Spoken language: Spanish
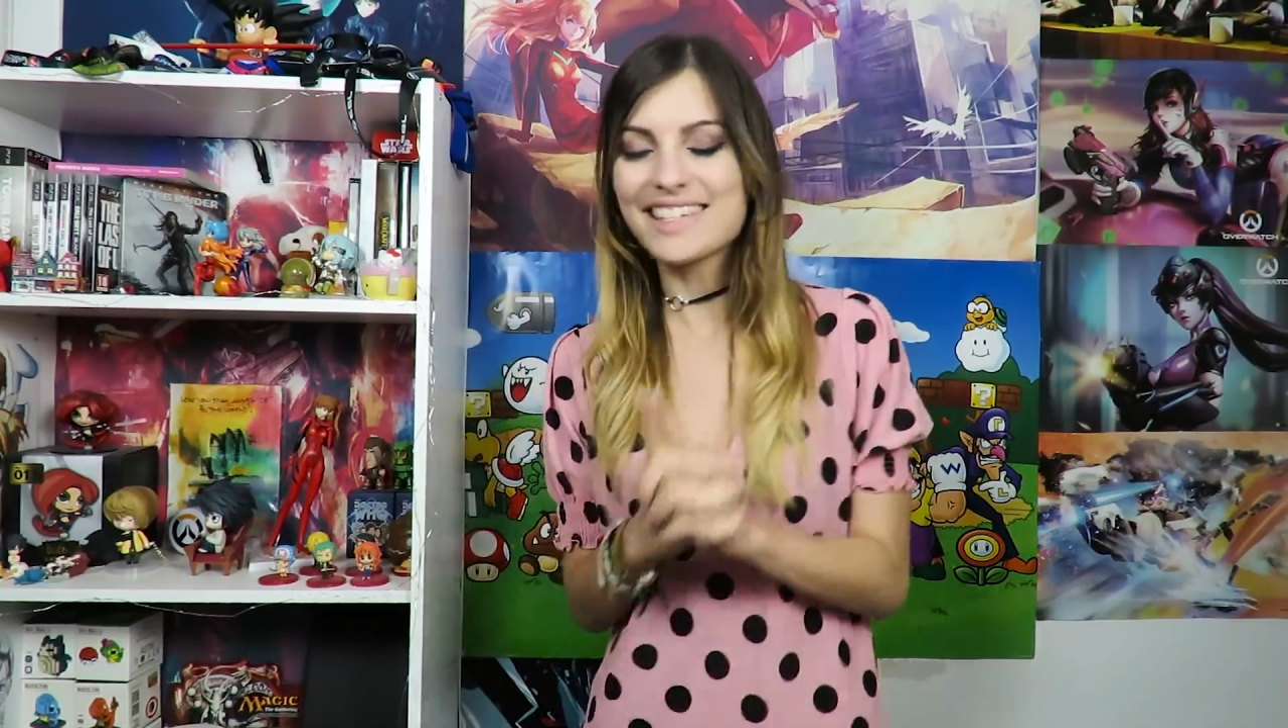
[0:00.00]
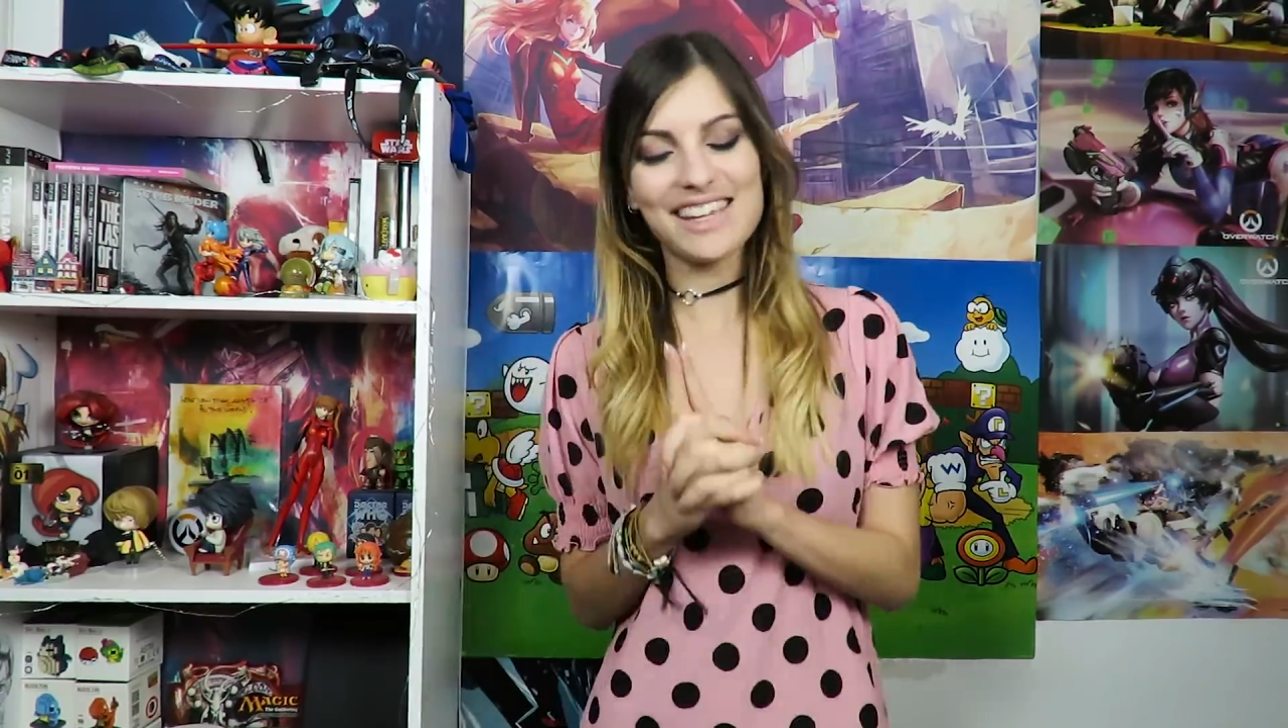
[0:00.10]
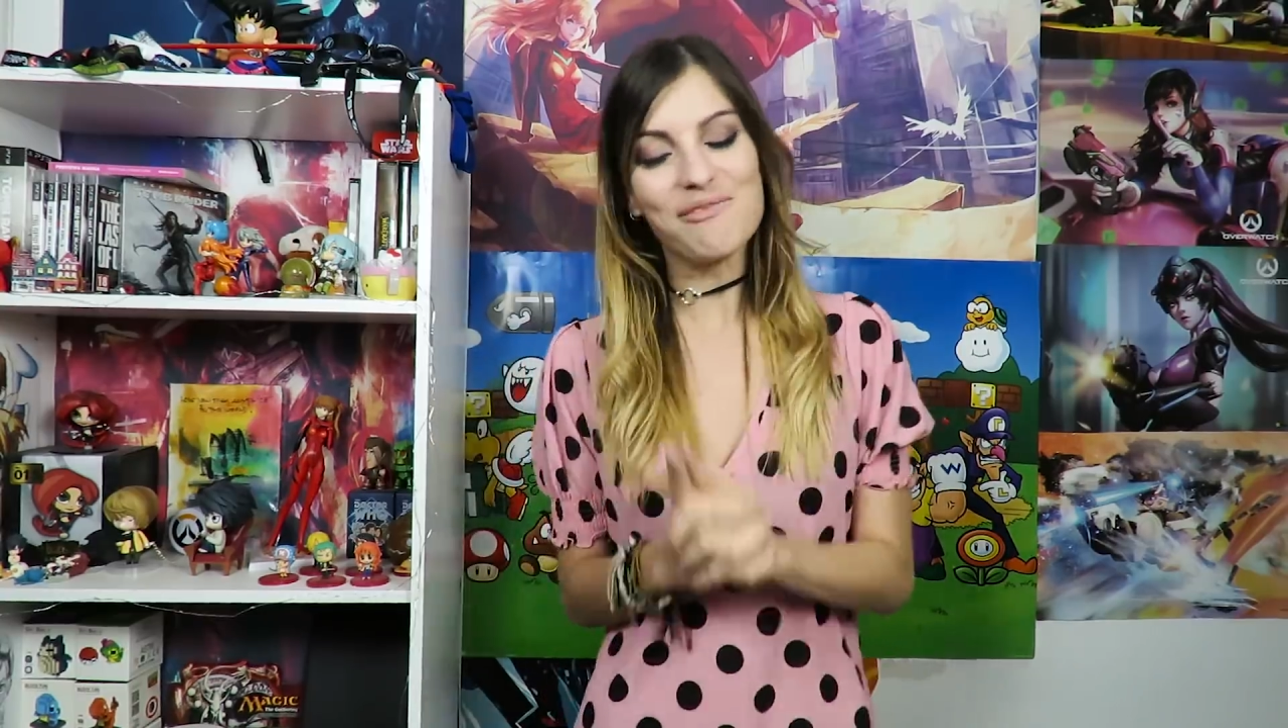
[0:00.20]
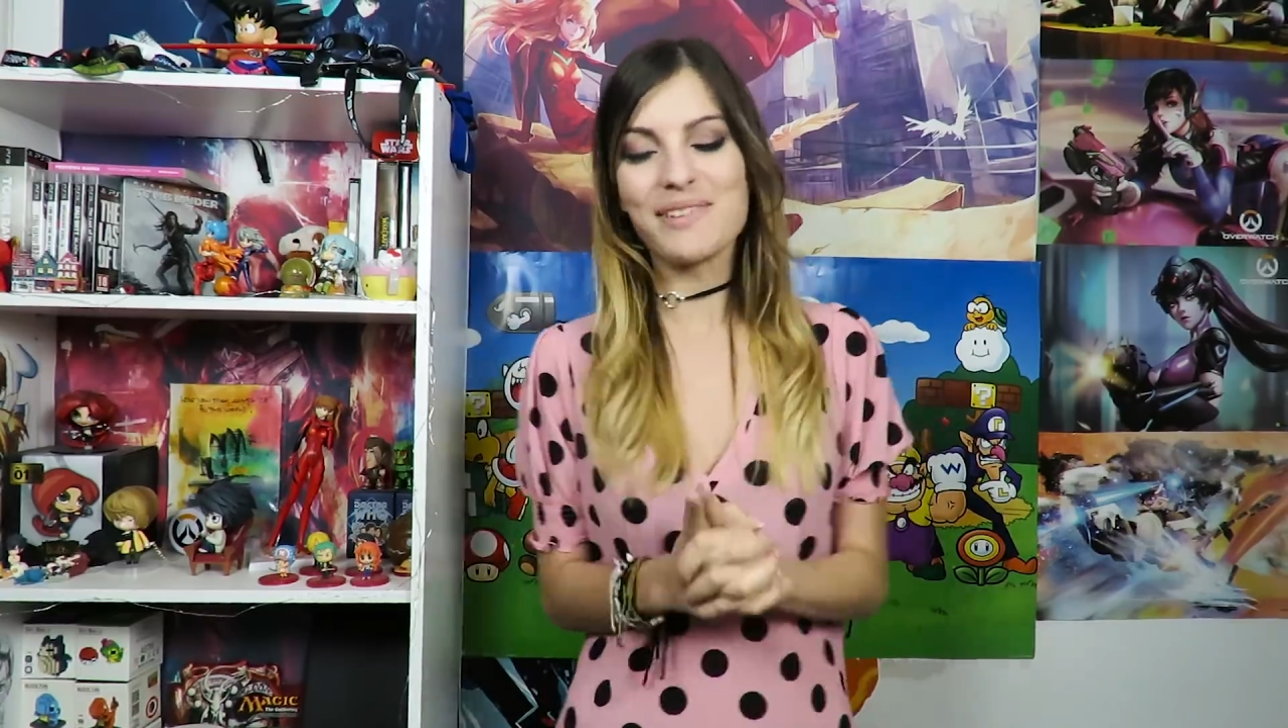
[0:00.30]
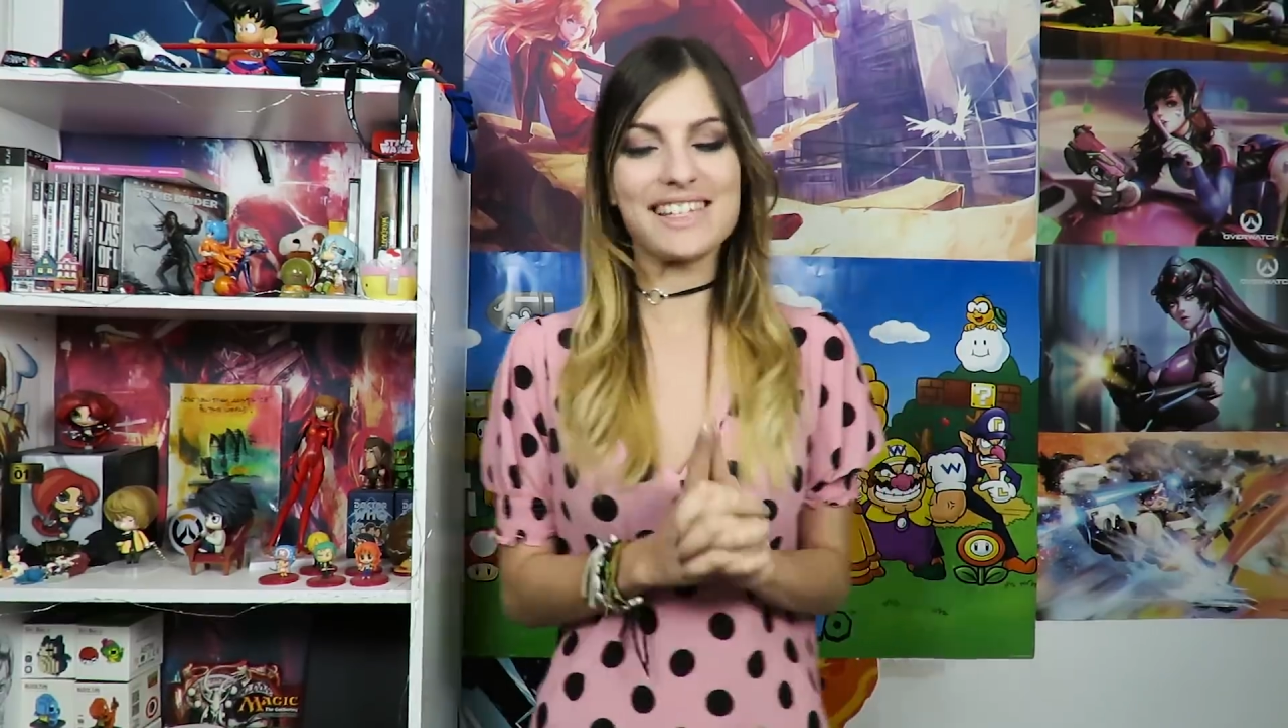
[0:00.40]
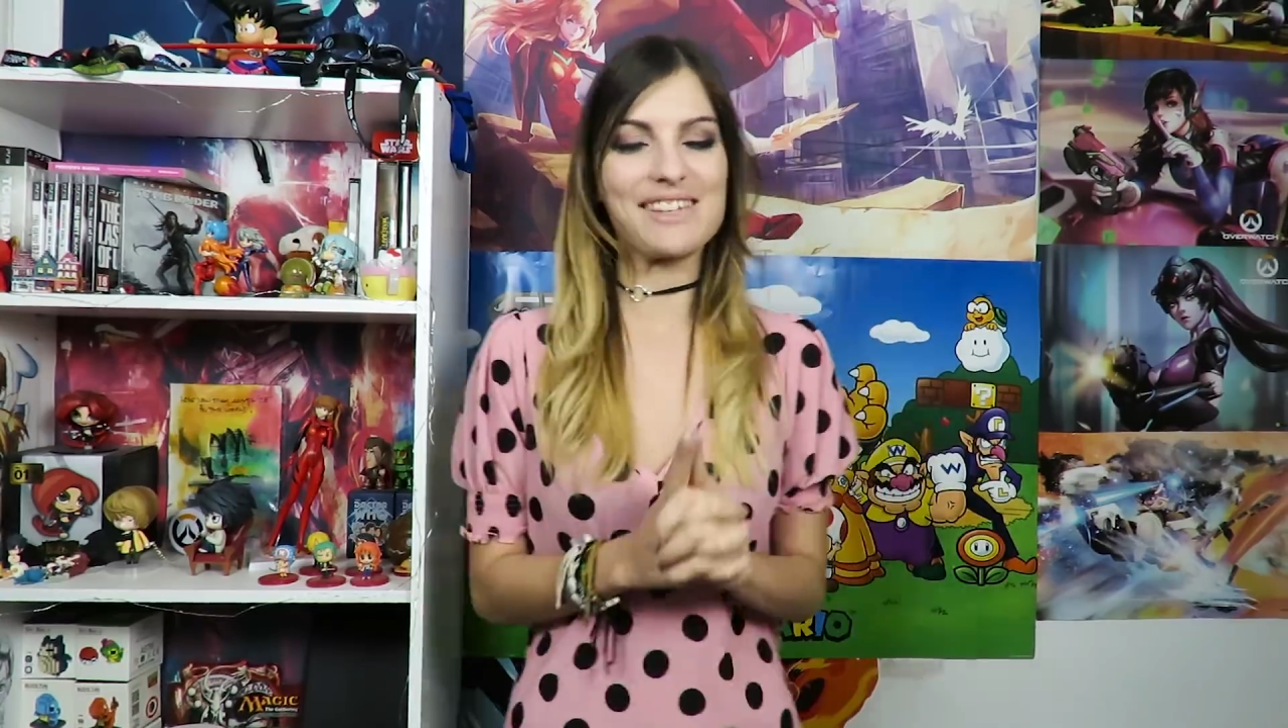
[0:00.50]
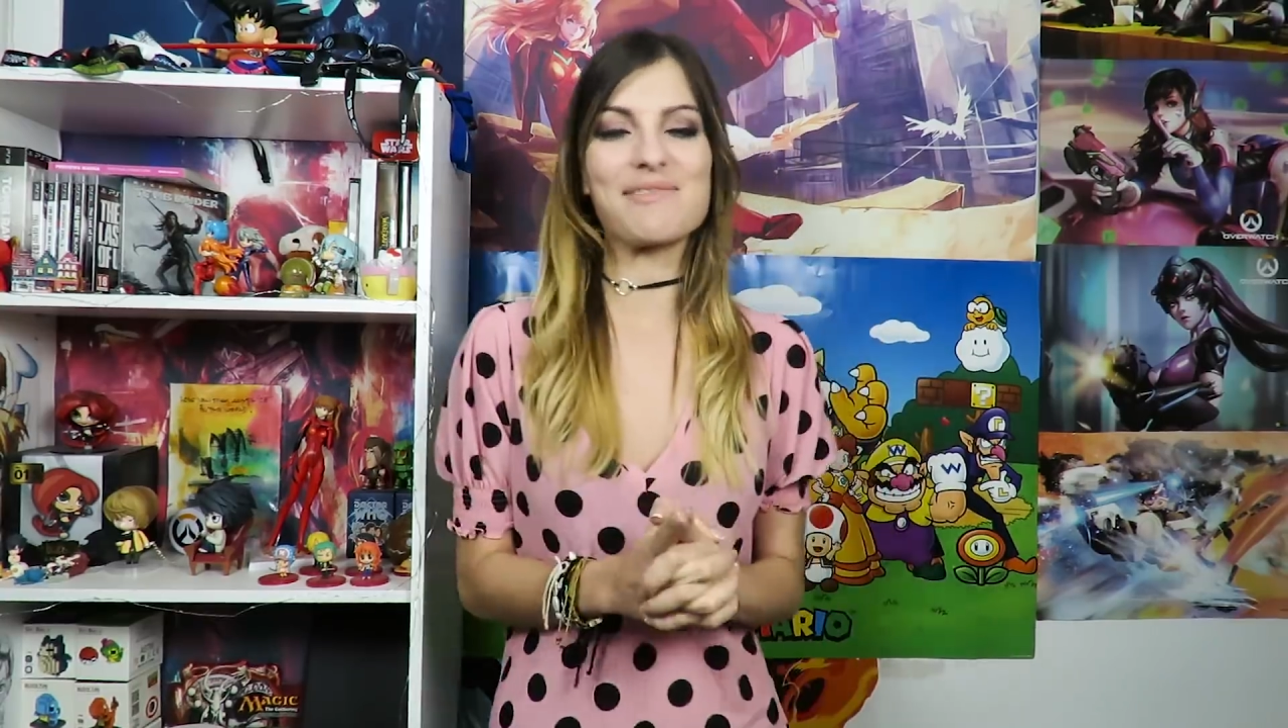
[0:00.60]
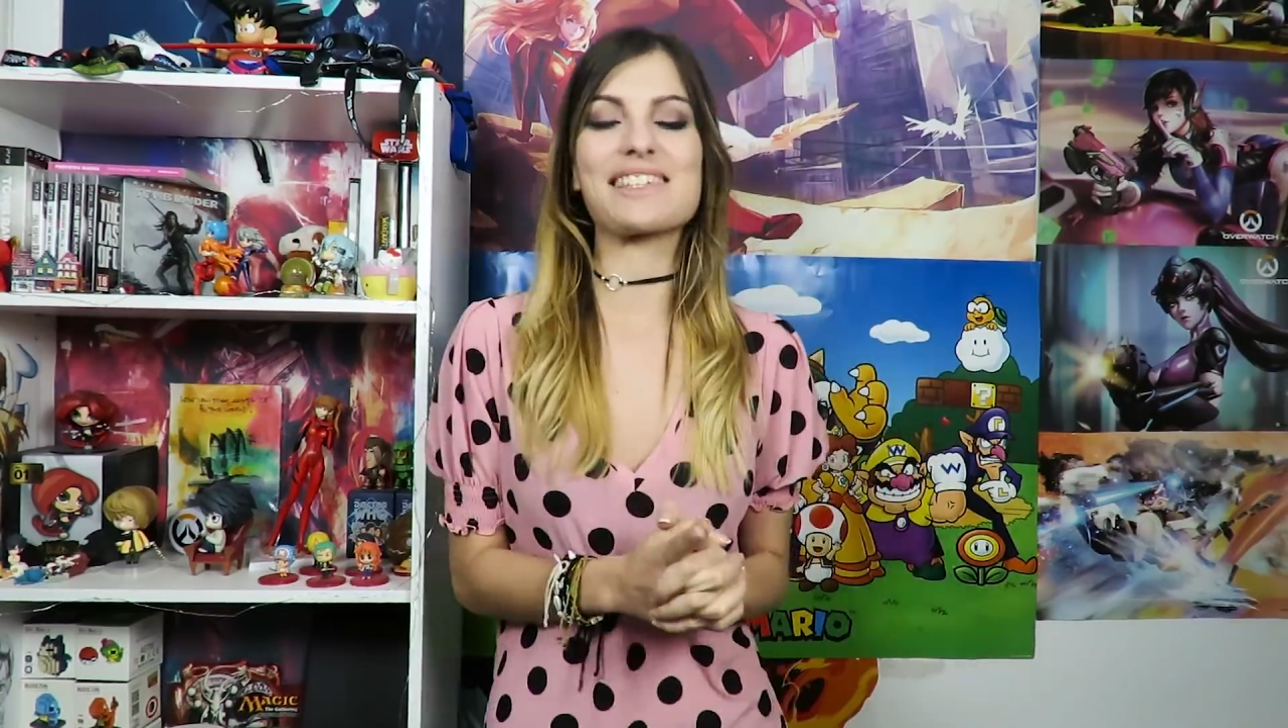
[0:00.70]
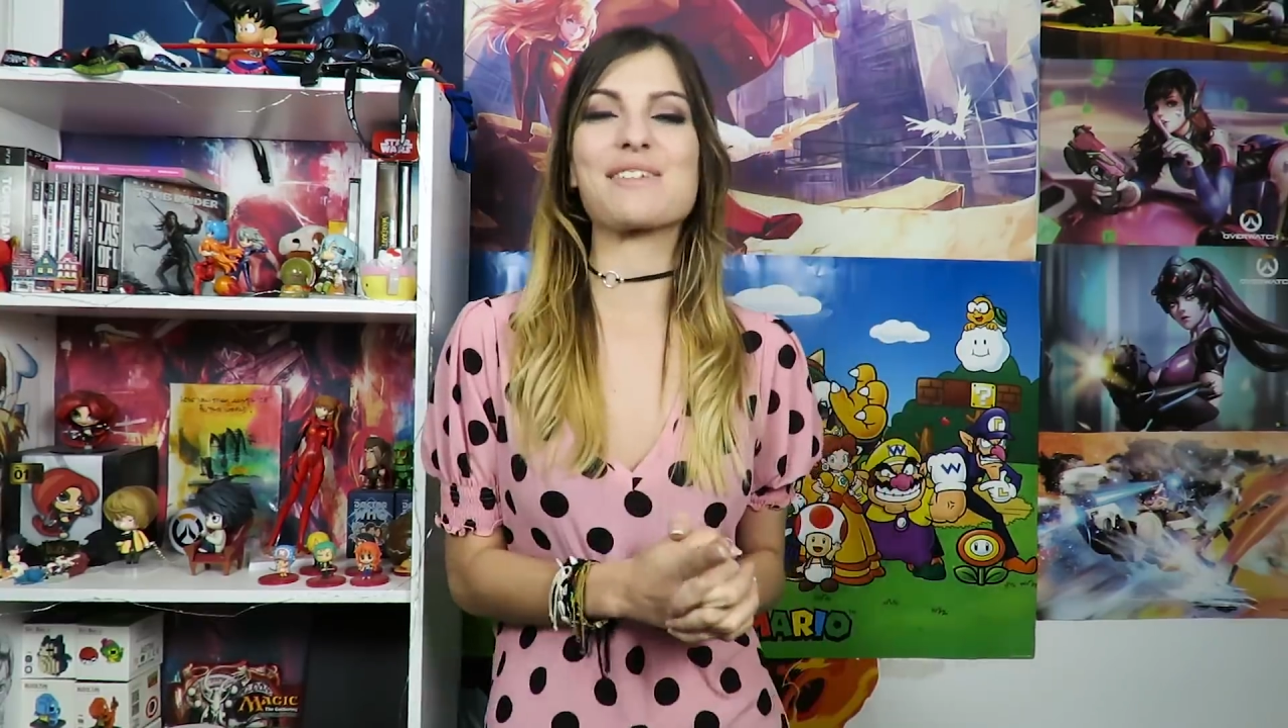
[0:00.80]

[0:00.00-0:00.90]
Siempre, siempre,